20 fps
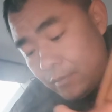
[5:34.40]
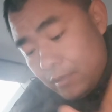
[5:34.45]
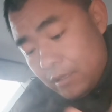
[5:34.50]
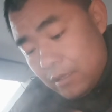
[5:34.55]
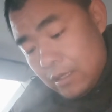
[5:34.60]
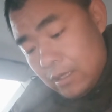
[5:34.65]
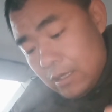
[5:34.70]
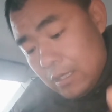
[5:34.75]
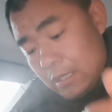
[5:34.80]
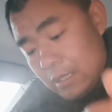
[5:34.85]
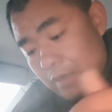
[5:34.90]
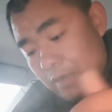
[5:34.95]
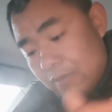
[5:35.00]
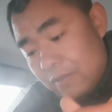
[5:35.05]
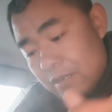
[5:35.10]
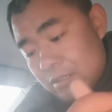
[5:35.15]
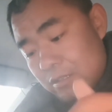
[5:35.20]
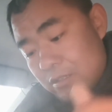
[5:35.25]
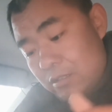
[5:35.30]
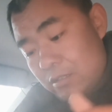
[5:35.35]
哎，
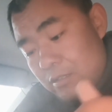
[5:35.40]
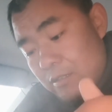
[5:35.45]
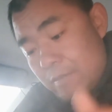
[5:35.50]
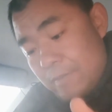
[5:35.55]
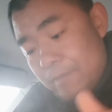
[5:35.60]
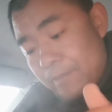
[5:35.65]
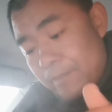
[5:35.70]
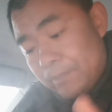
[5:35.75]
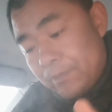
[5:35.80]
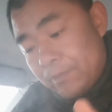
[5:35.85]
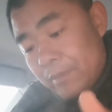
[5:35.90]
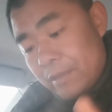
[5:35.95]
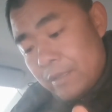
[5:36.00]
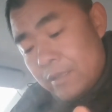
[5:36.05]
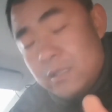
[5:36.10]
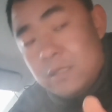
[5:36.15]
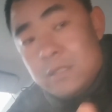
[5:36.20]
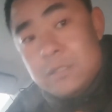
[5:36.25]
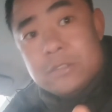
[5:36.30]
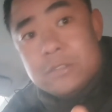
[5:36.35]
反正
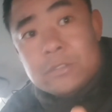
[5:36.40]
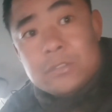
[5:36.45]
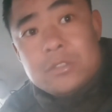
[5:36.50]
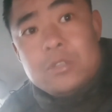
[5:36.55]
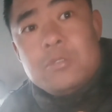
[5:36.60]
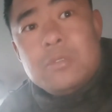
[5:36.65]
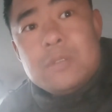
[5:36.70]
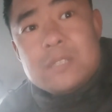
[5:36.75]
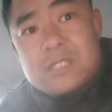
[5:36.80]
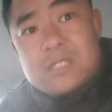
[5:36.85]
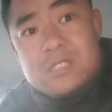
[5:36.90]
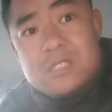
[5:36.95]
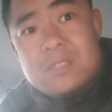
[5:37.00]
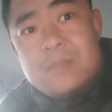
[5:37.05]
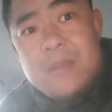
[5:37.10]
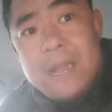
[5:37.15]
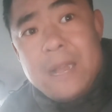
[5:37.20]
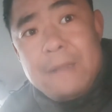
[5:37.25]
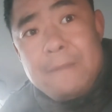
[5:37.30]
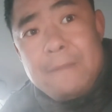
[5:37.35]
就凑合
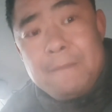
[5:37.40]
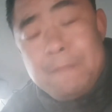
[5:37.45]
吃吧。